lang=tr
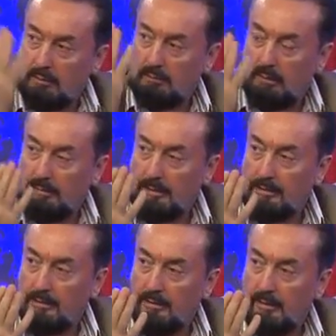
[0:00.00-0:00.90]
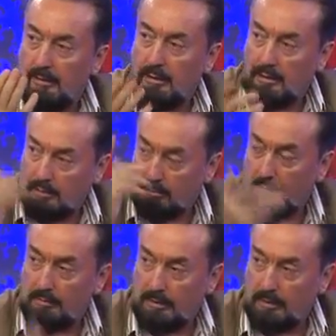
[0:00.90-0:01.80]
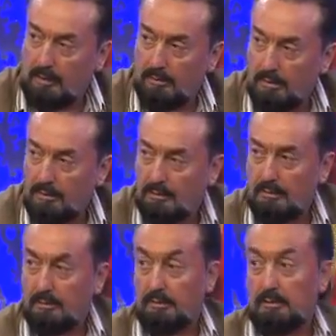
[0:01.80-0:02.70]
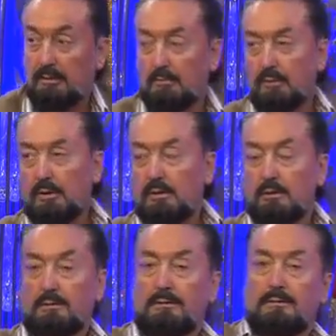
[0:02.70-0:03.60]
Dağın tepesinde. Halen şu an bile kar arası. Girilemiyor yani.